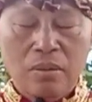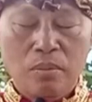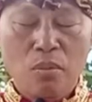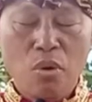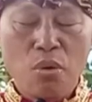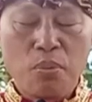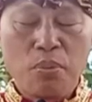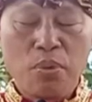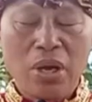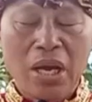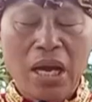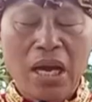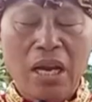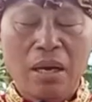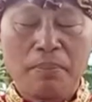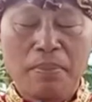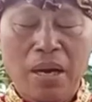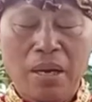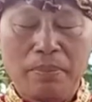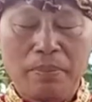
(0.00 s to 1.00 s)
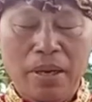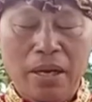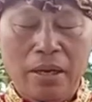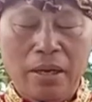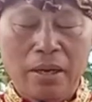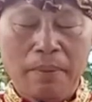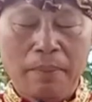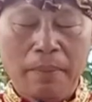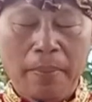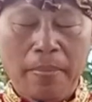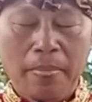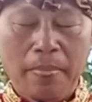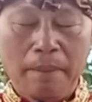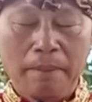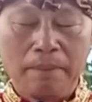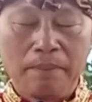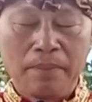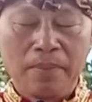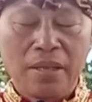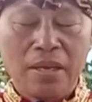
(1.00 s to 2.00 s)
bopue ala papa.
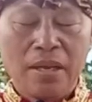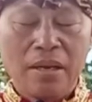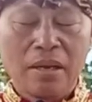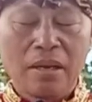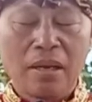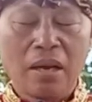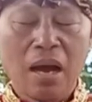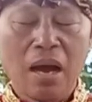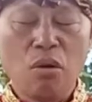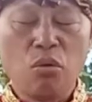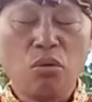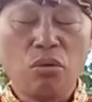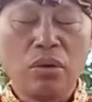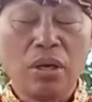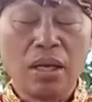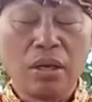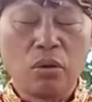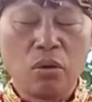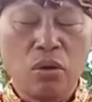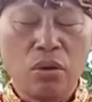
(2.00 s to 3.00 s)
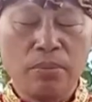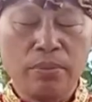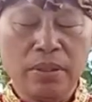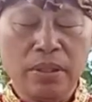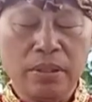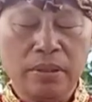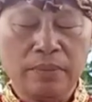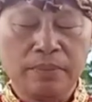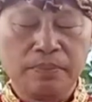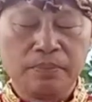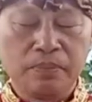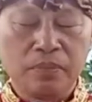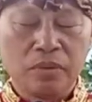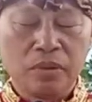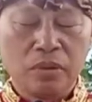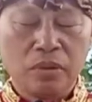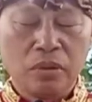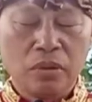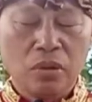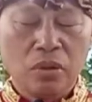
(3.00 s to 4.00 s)
Kaunde komi,
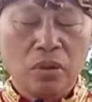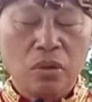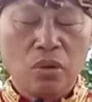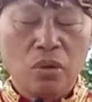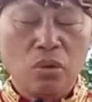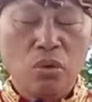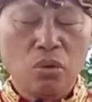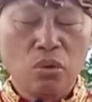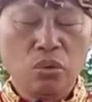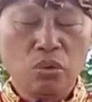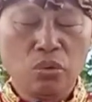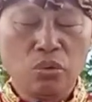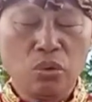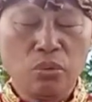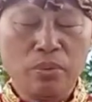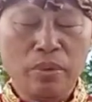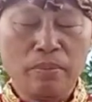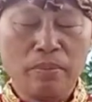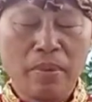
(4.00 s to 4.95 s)
nuntu mi